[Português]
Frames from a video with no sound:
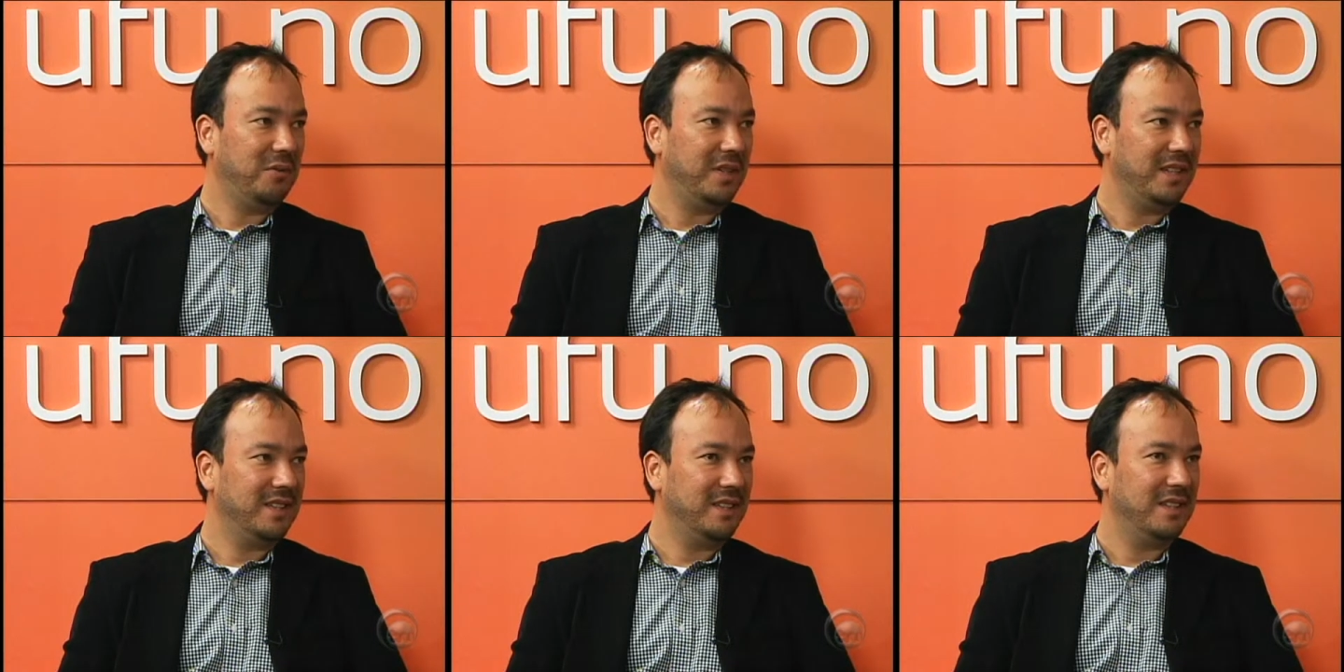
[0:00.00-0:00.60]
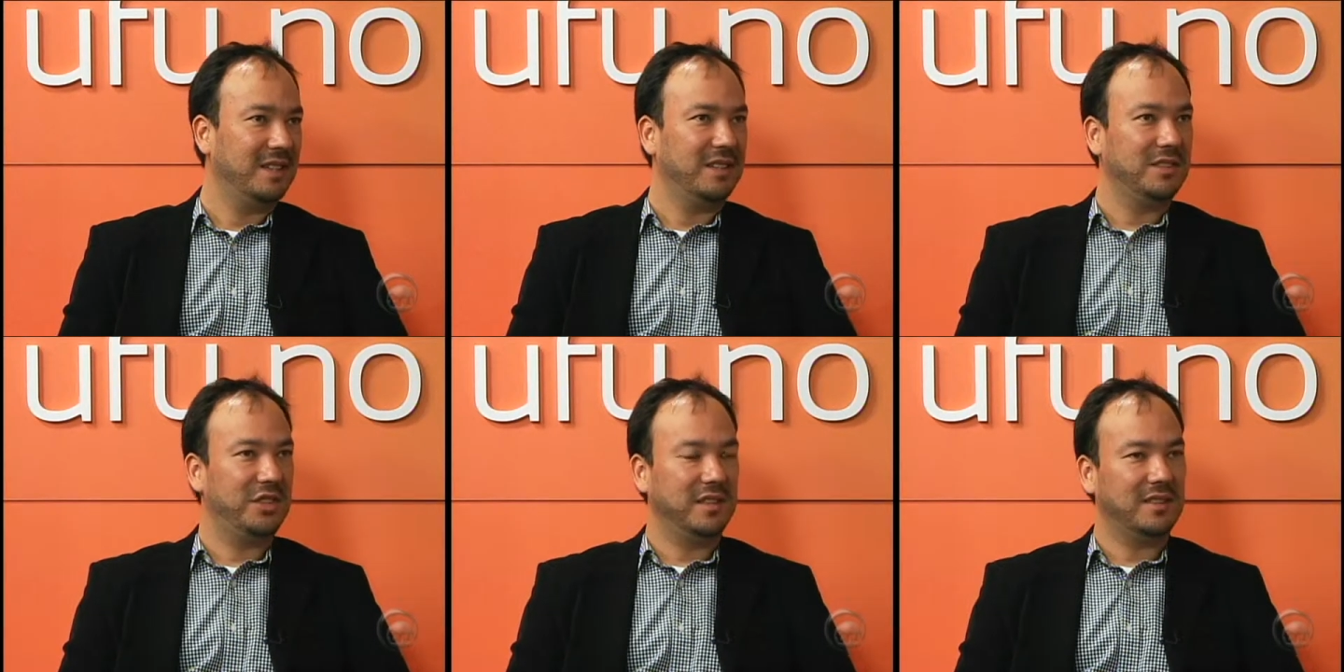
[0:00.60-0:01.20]
Né?
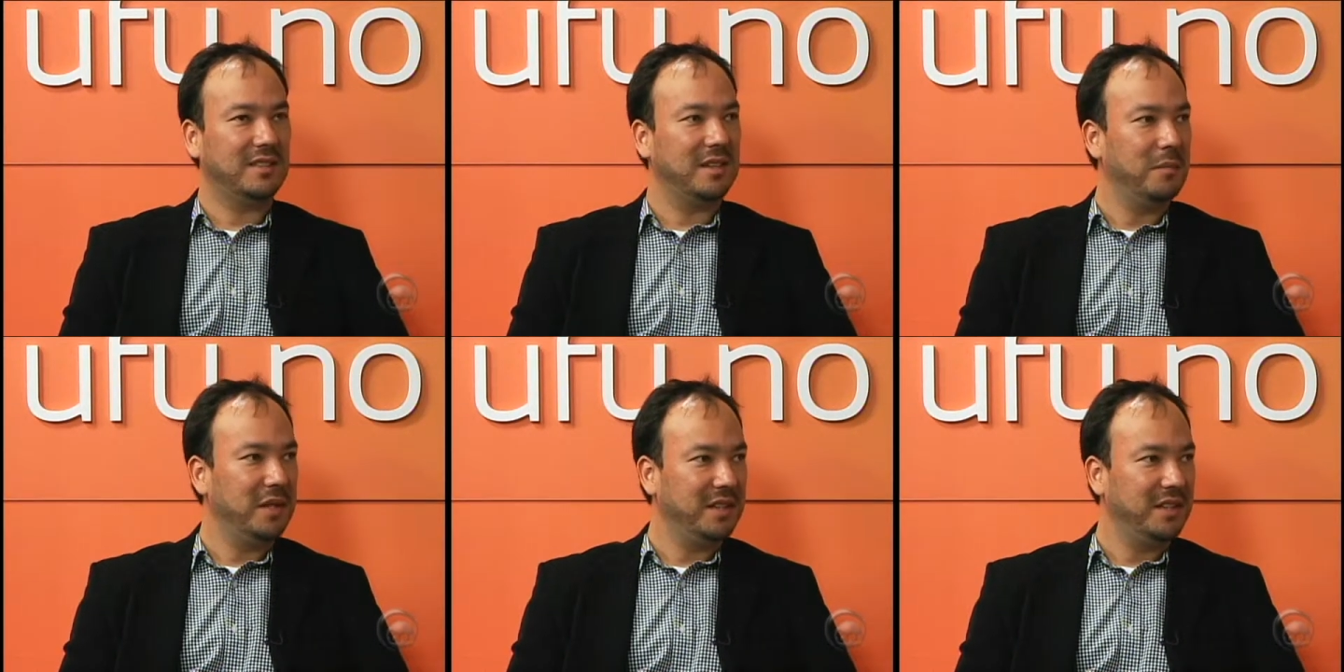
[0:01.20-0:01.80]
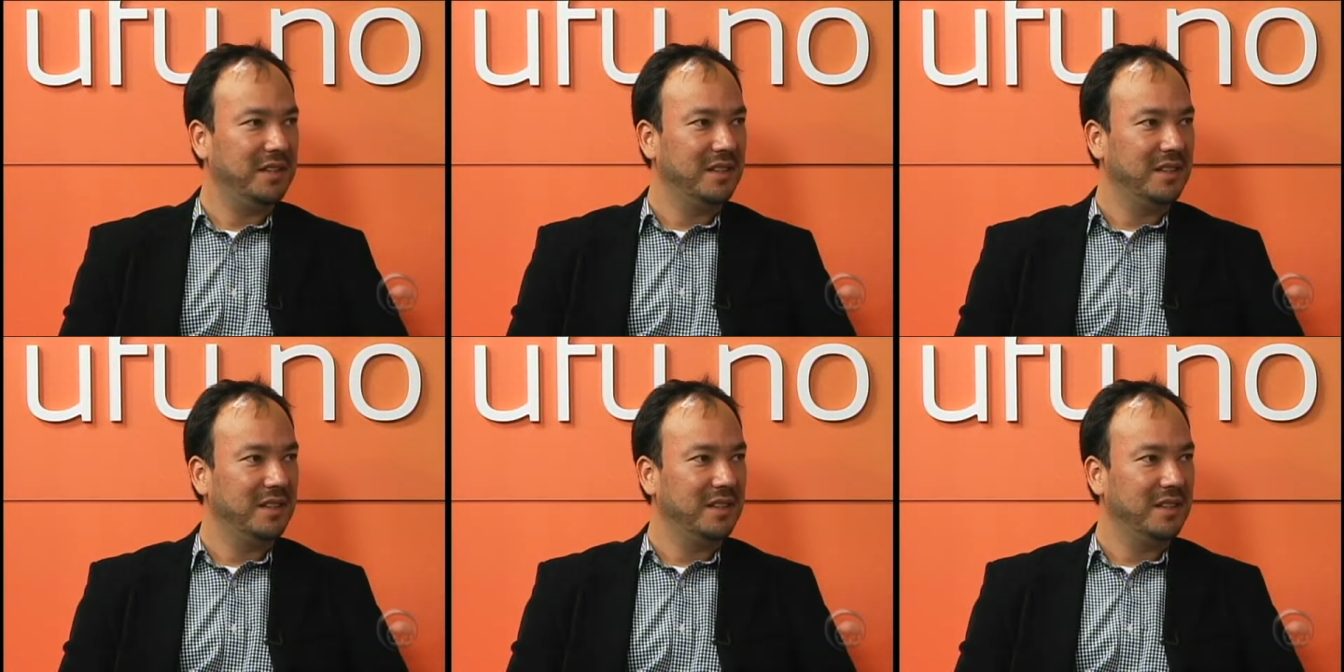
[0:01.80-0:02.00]
Dias da semana